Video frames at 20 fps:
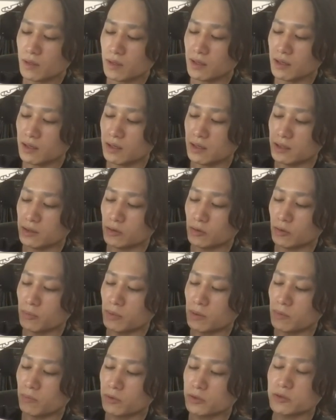で、えーと
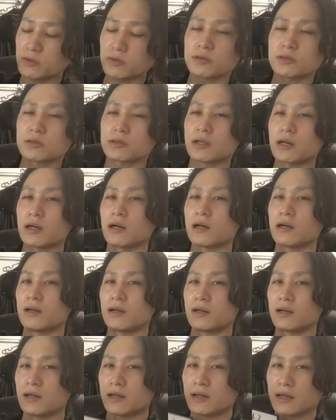まあ、もう一つが、
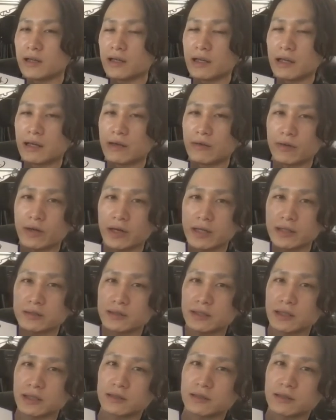えー、
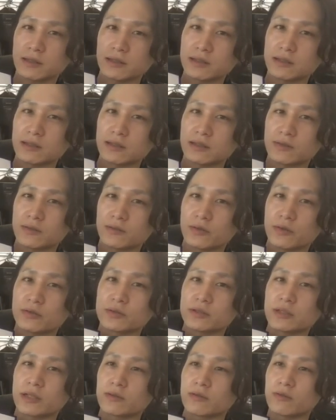ファイルだったり
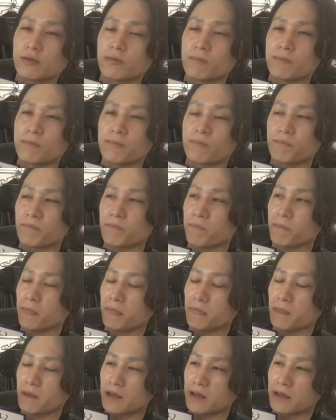フォルダの、
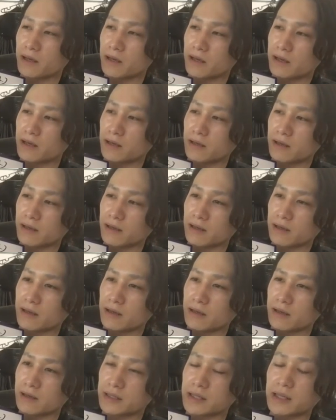
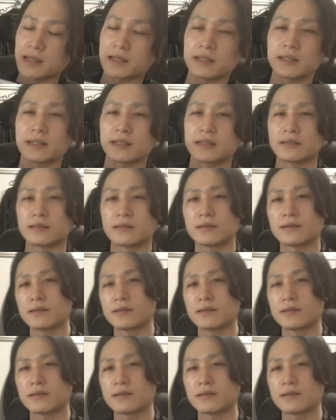えー、権限